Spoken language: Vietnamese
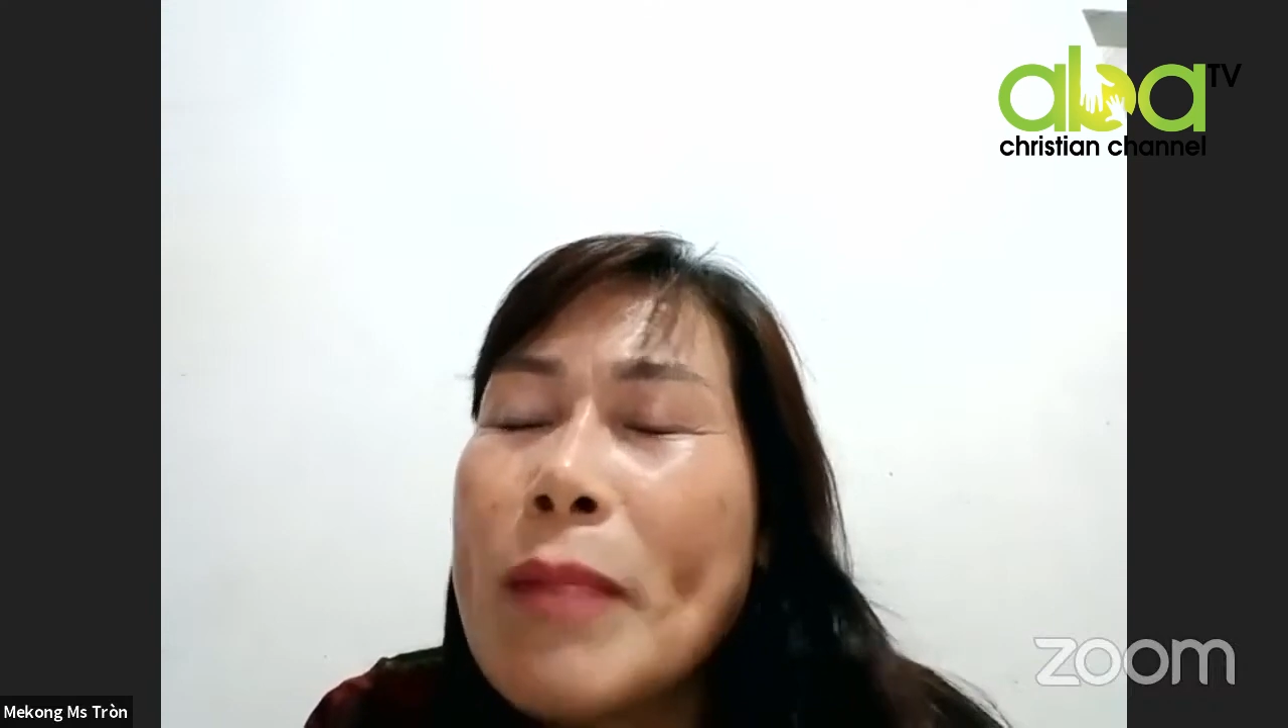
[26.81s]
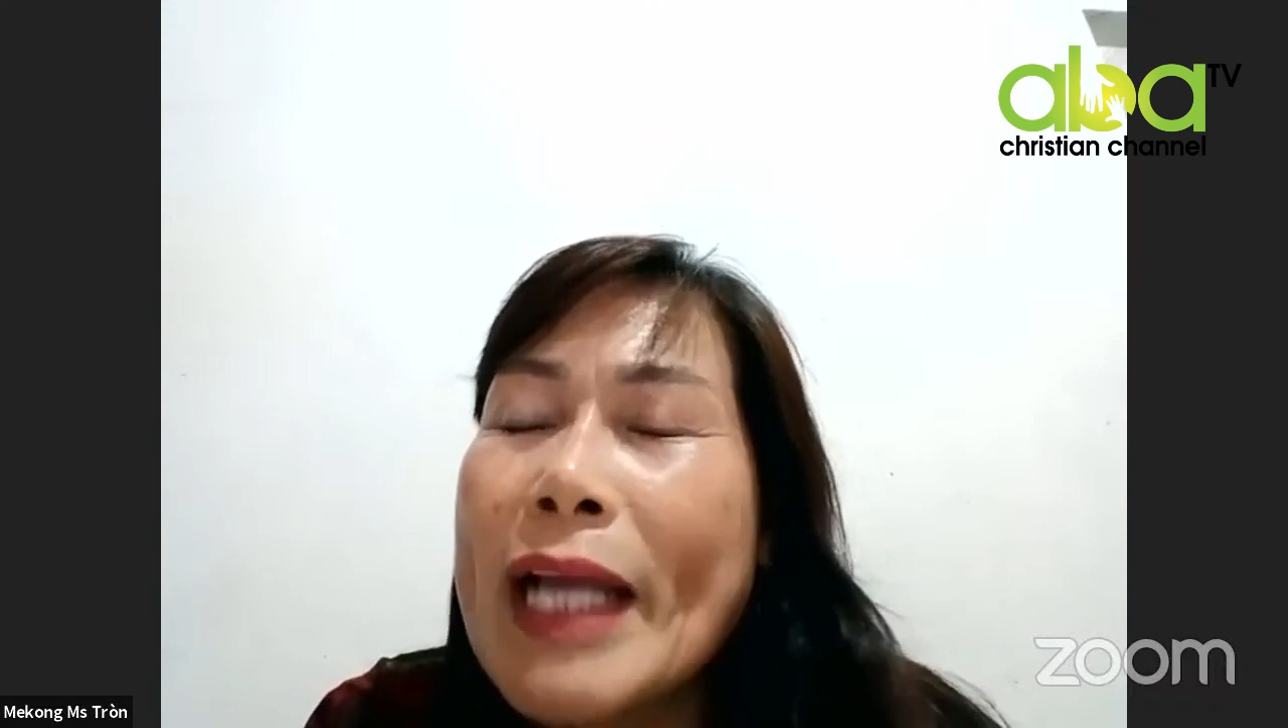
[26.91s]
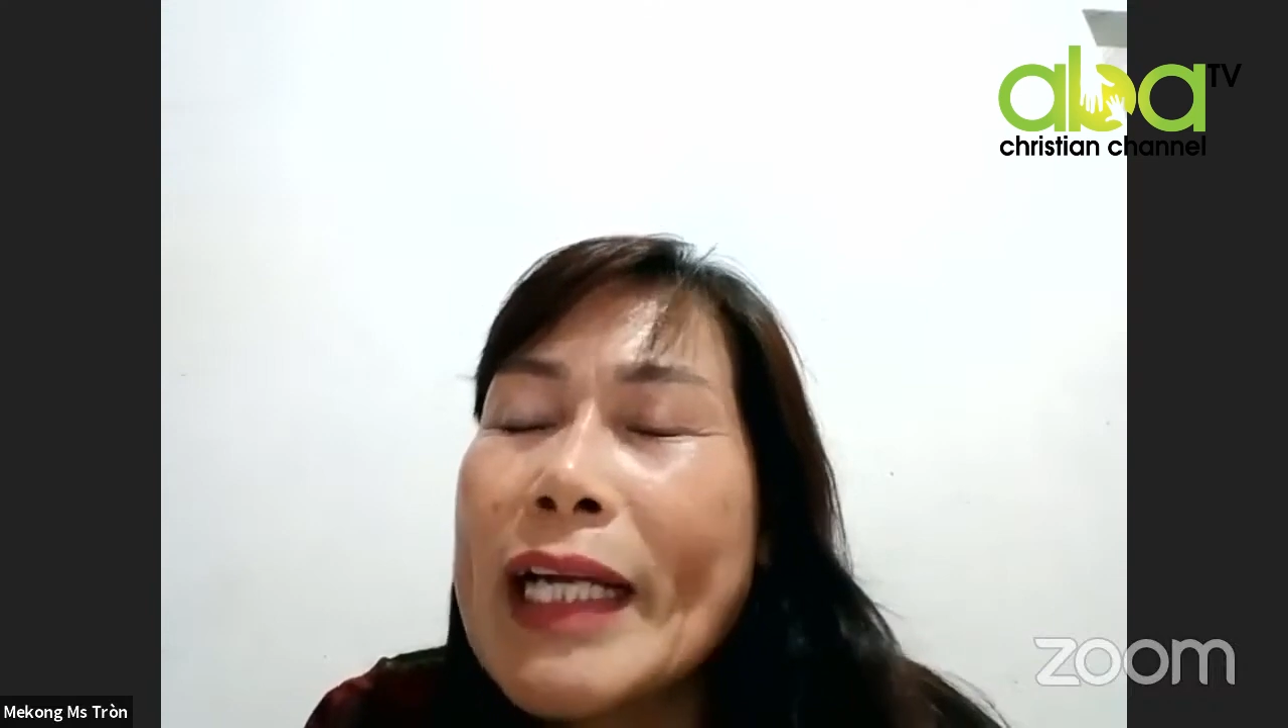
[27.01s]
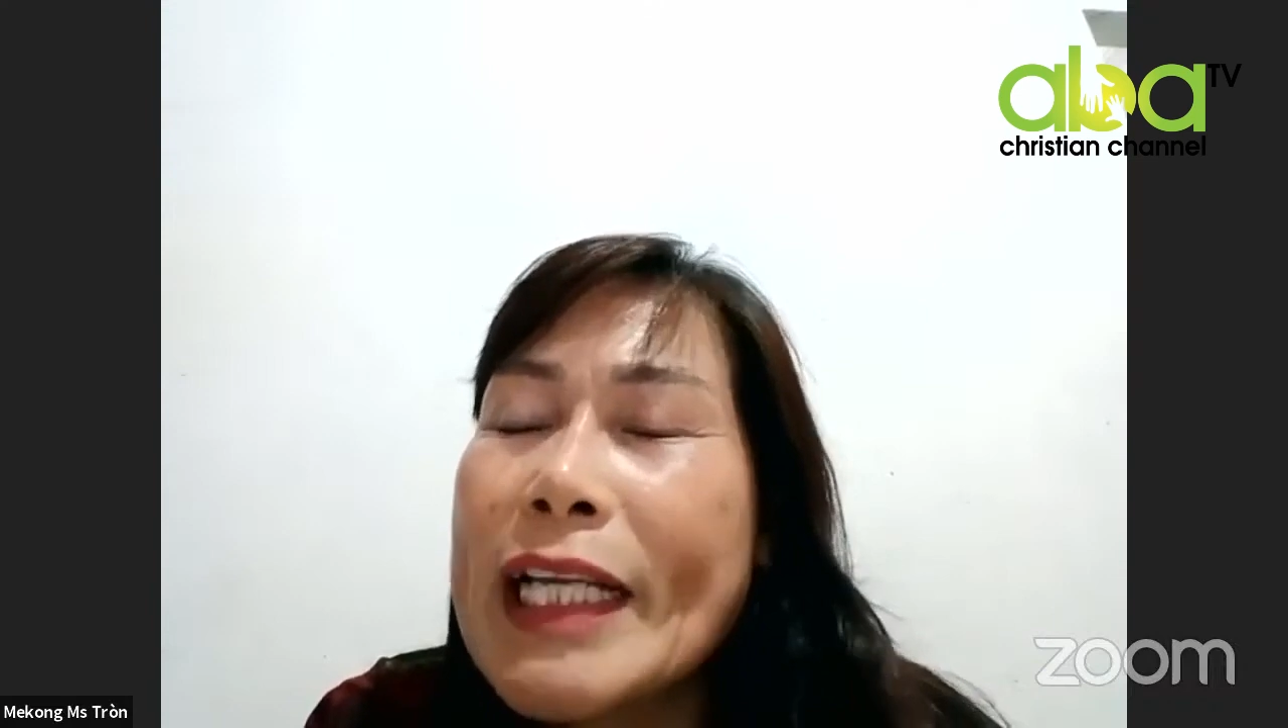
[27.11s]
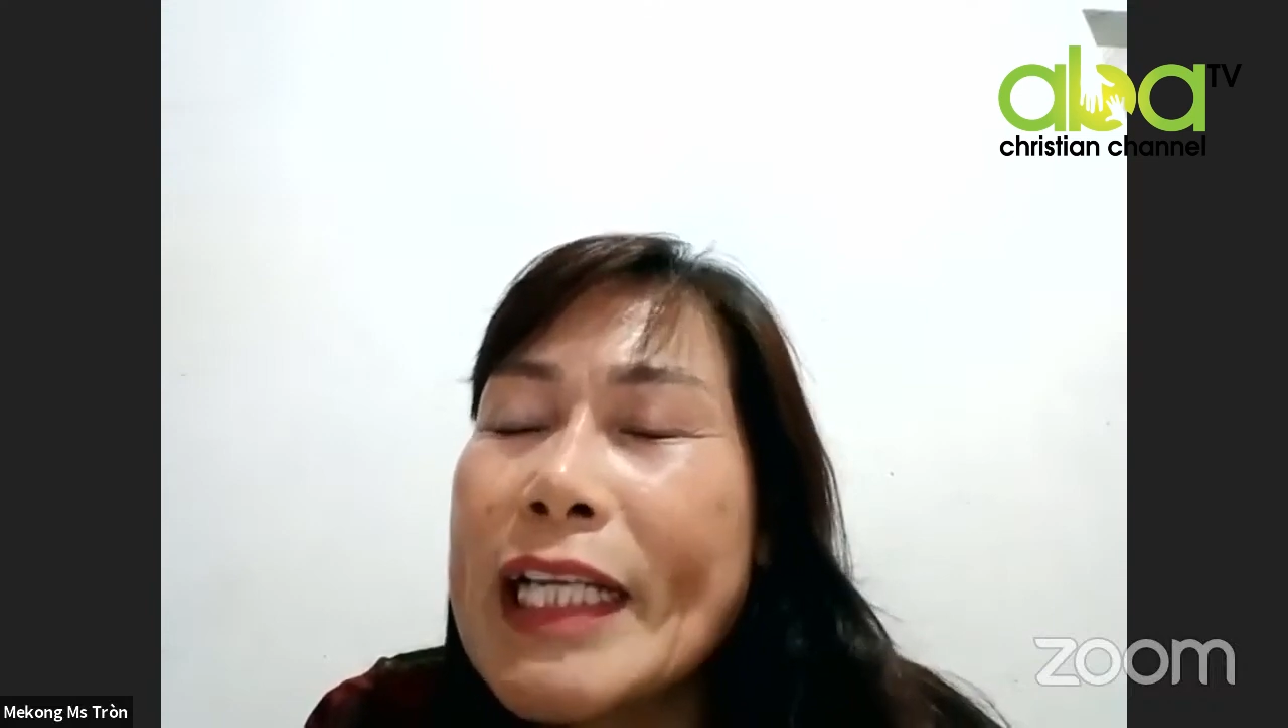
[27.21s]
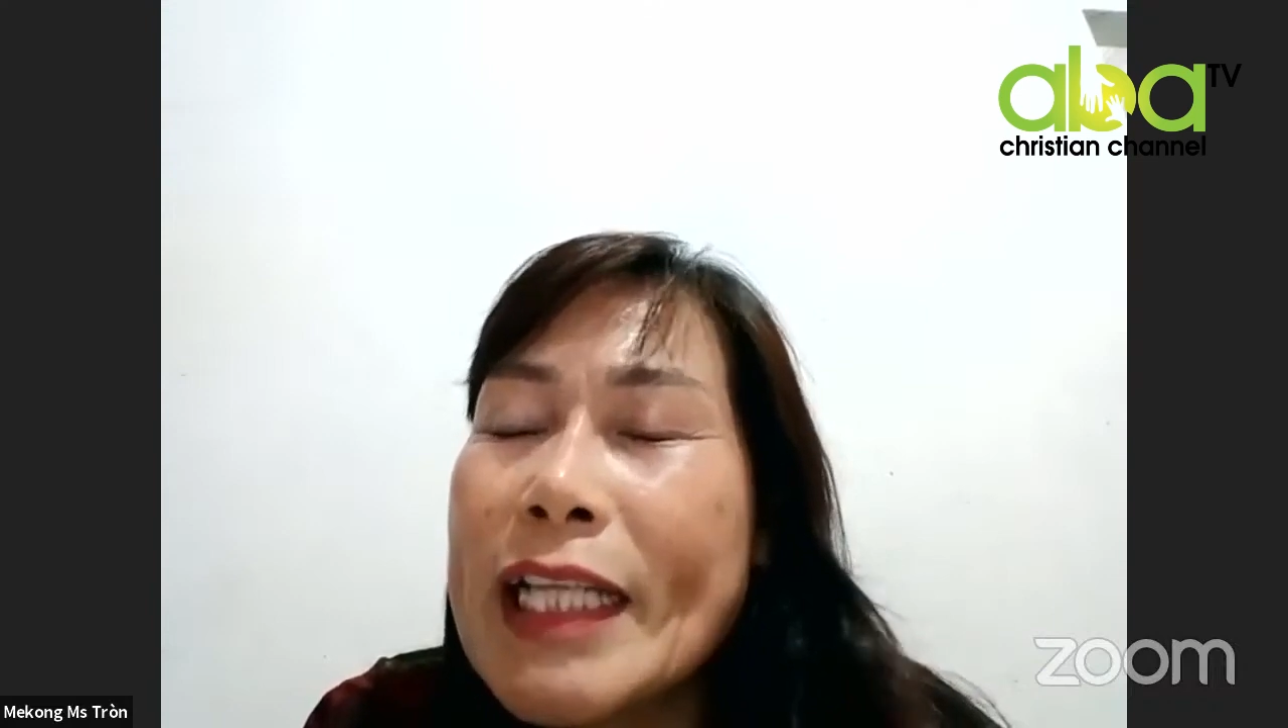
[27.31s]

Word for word: mang để nhìn